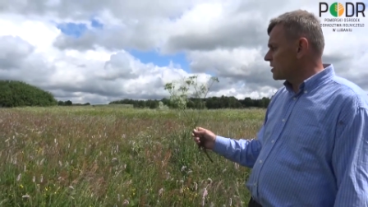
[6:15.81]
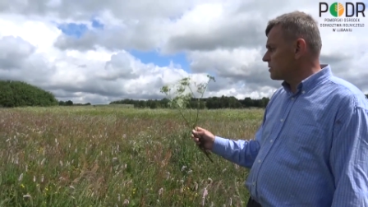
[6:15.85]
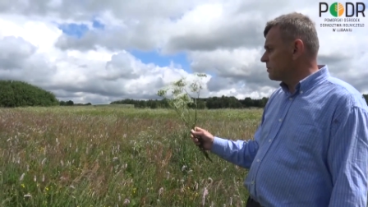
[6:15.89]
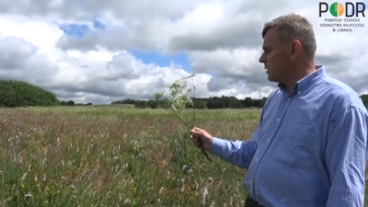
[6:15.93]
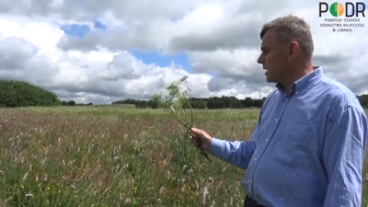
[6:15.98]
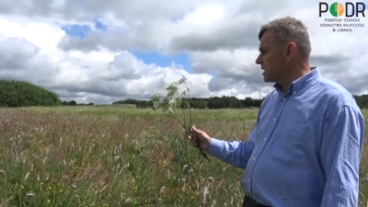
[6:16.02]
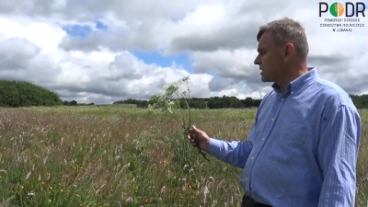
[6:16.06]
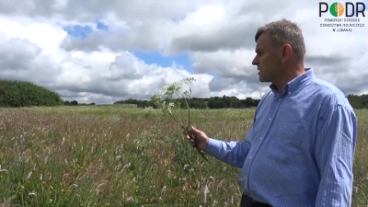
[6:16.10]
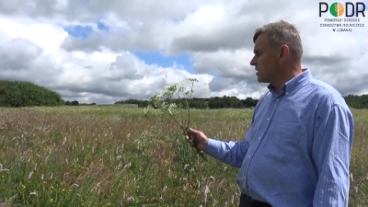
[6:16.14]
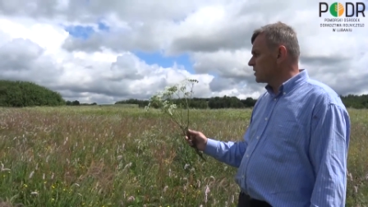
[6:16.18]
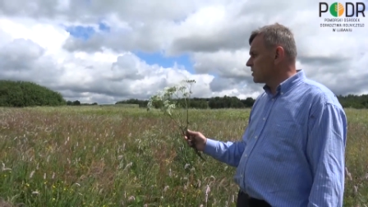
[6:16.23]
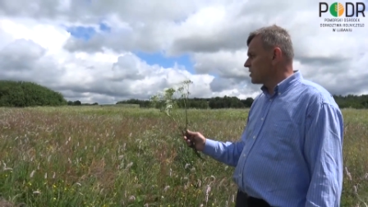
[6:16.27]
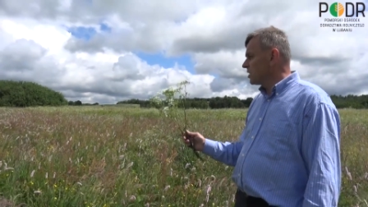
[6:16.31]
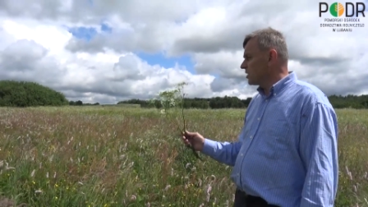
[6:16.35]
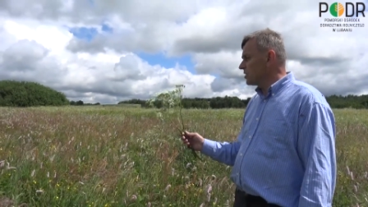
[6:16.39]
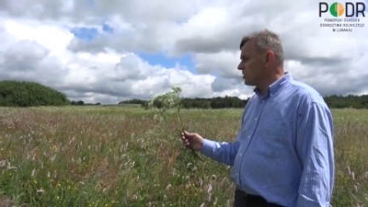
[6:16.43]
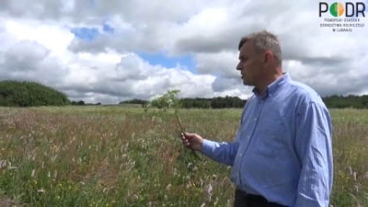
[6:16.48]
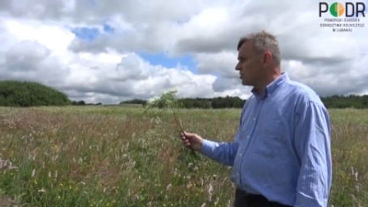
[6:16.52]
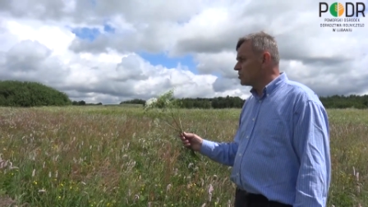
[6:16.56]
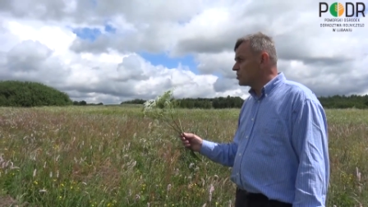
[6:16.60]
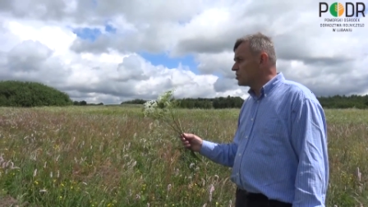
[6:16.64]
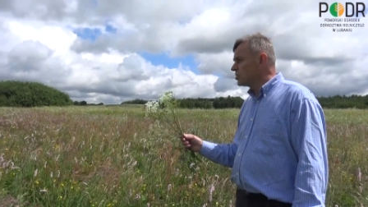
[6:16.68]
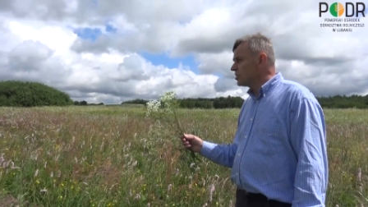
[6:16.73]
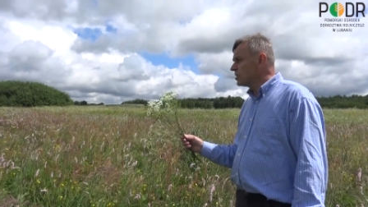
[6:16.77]
ekspansję
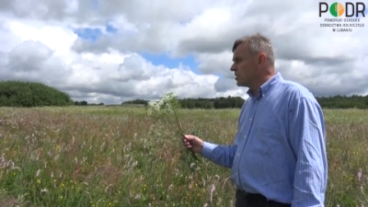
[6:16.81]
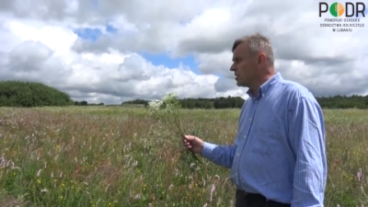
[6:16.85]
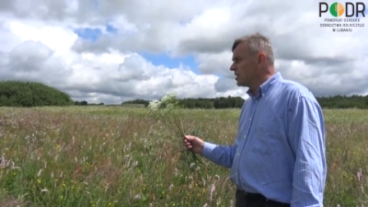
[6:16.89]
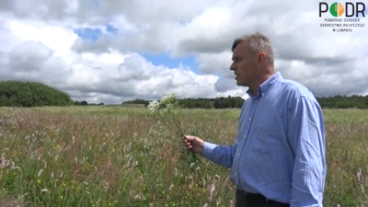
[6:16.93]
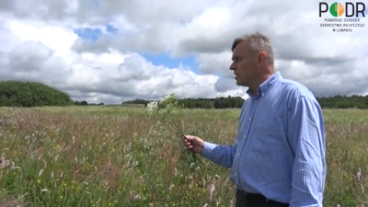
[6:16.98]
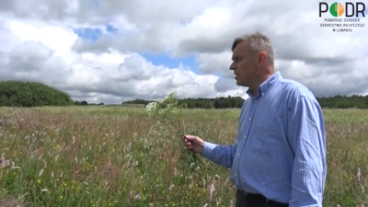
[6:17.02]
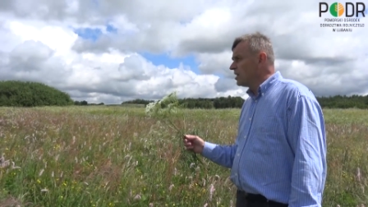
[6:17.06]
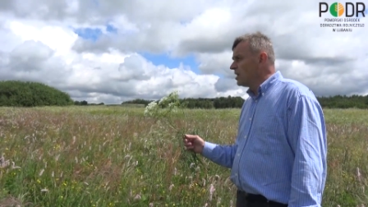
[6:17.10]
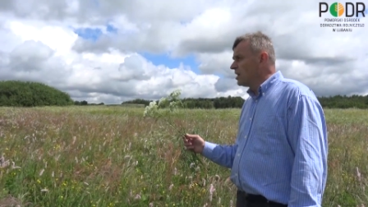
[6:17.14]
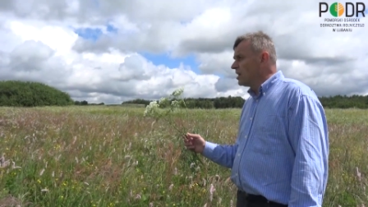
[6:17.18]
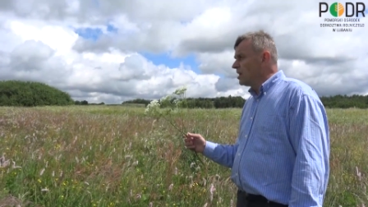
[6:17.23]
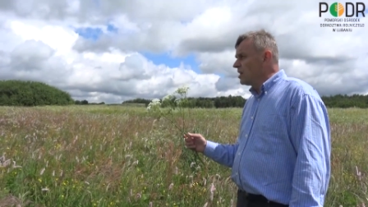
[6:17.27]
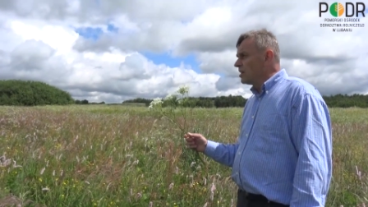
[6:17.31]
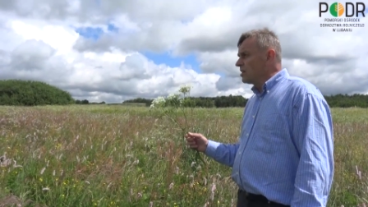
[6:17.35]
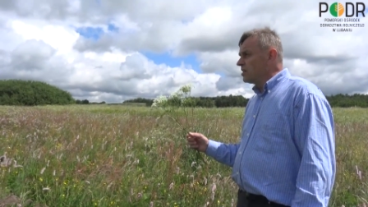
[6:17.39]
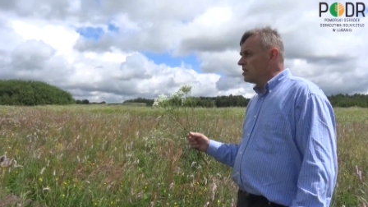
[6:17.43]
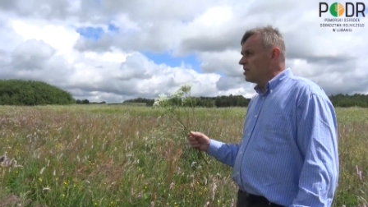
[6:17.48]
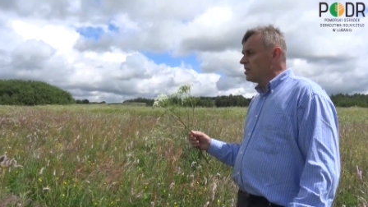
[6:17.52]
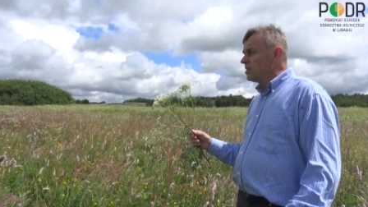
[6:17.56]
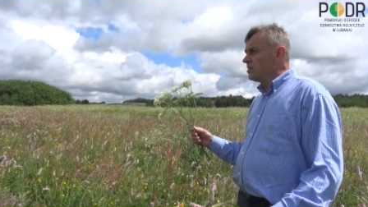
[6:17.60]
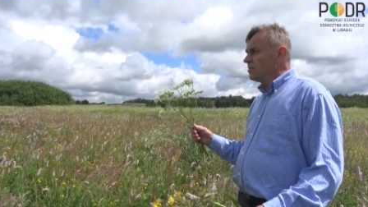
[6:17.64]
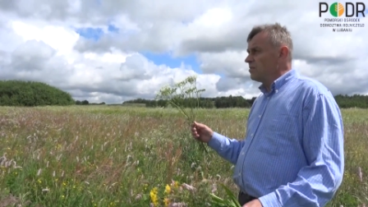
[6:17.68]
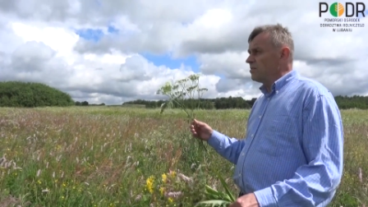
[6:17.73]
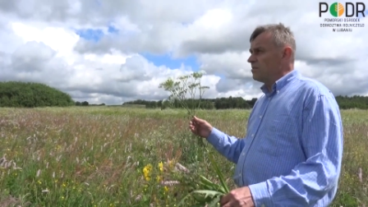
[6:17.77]
tej trzciny
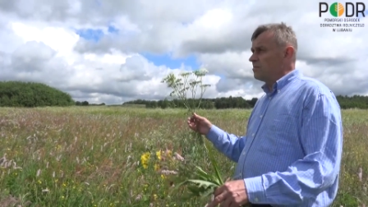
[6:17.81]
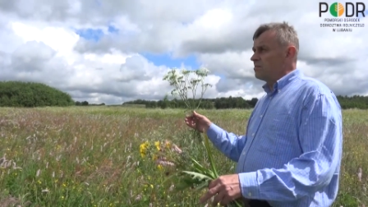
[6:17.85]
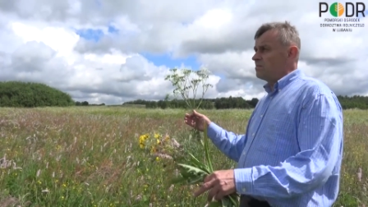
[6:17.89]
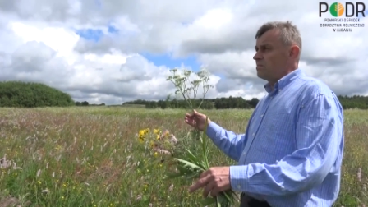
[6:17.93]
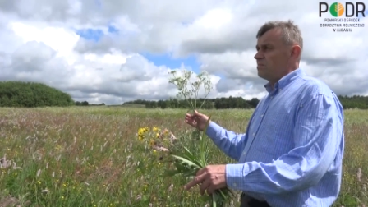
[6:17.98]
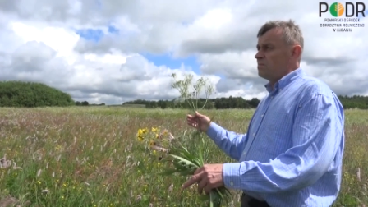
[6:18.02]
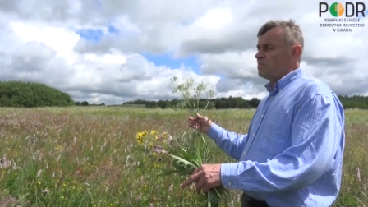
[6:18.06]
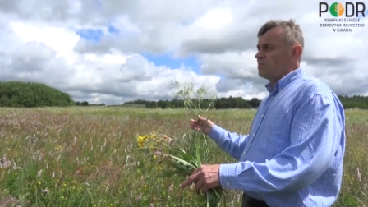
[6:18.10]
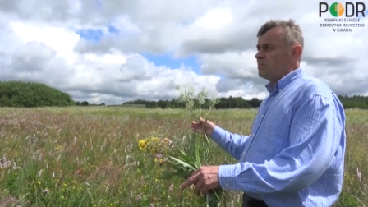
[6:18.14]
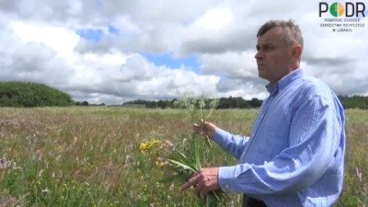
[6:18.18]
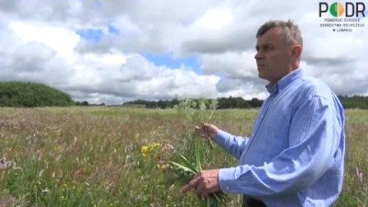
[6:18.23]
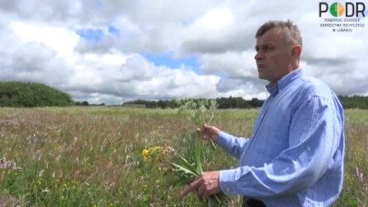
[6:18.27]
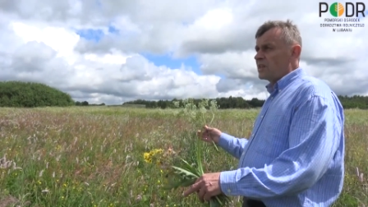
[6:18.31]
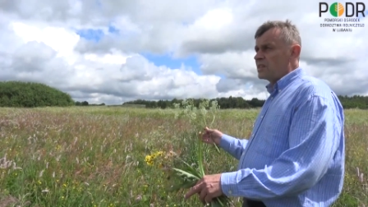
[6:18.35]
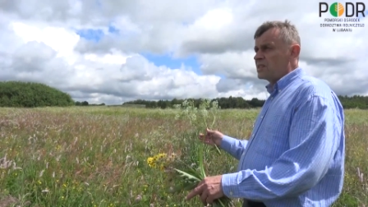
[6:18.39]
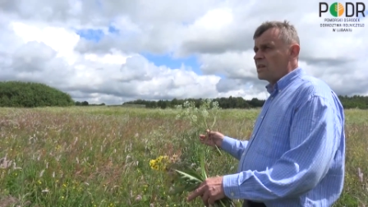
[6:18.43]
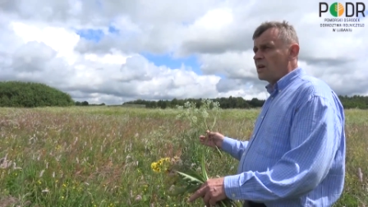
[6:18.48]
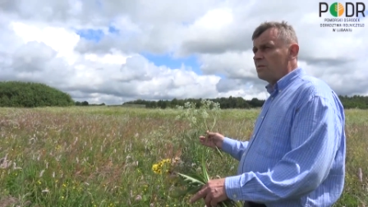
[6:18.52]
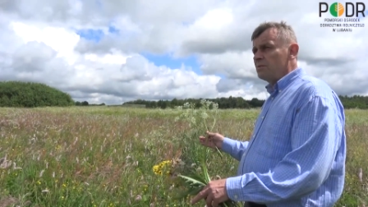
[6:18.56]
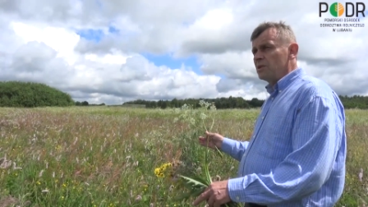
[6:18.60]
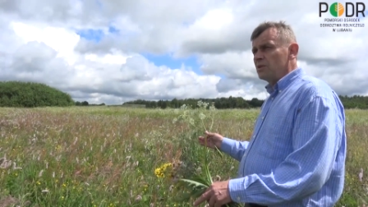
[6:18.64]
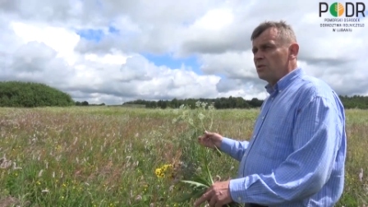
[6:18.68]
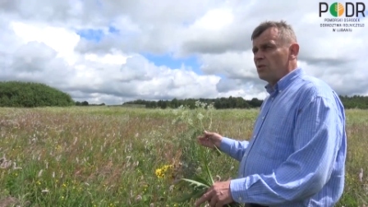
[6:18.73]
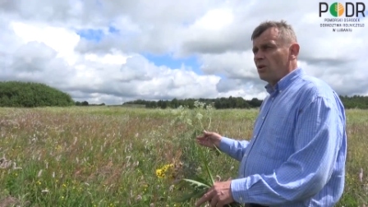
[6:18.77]
i
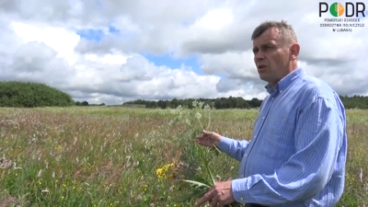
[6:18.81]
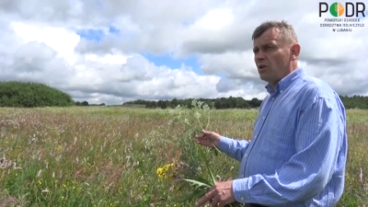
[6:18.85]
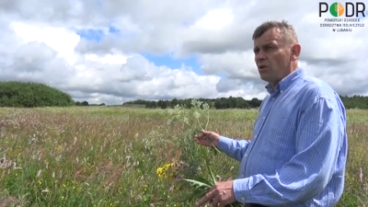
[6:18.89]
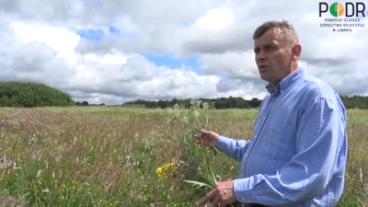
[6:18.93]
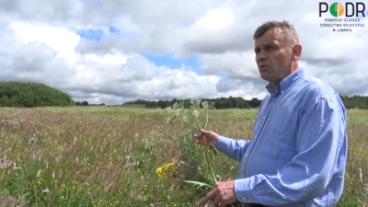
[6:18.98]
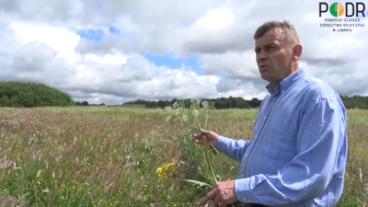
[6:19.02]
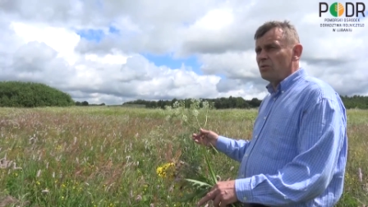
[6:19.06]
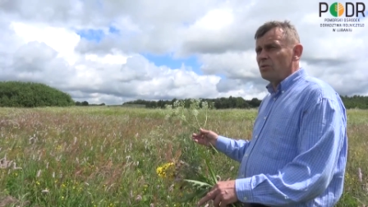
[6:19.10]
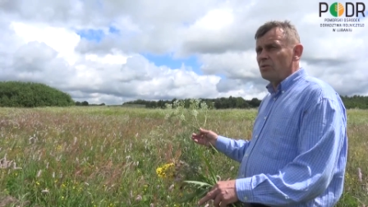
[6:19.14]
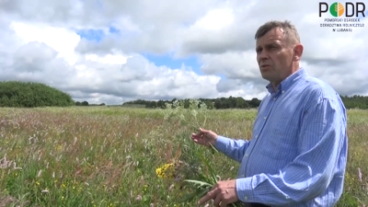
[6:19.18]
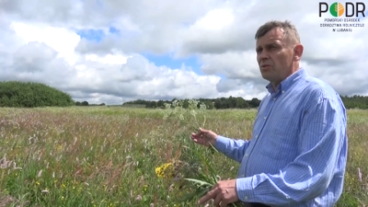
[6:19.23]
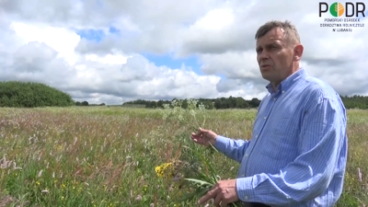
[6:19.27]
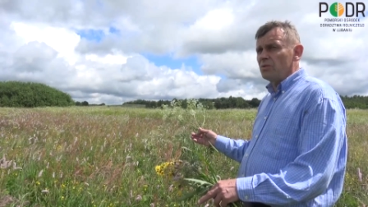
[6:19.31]
wracamy do